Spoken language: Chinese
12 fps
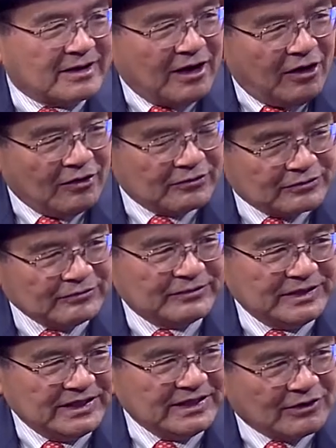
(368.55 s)
告诉
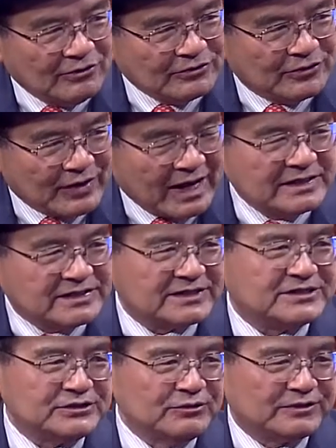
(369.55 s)
一共有哪几
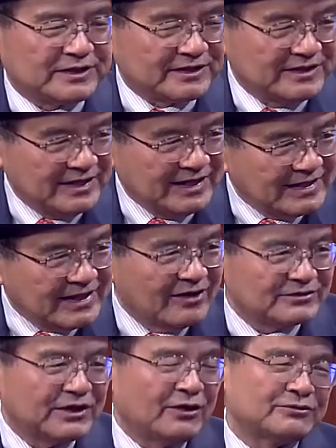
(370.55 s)
个修辞，一定
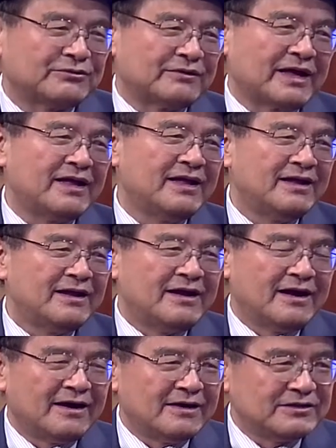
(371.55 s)
要调出来。
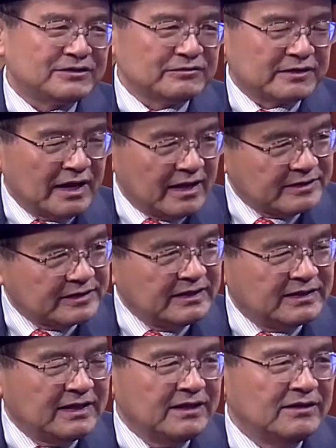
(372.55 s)
呃，就是
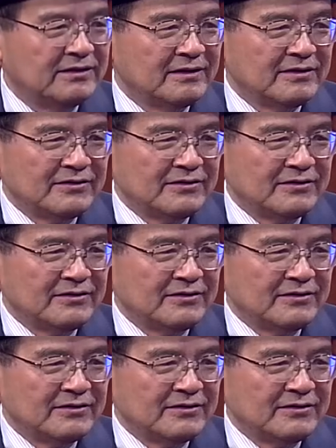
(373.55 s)
SAT。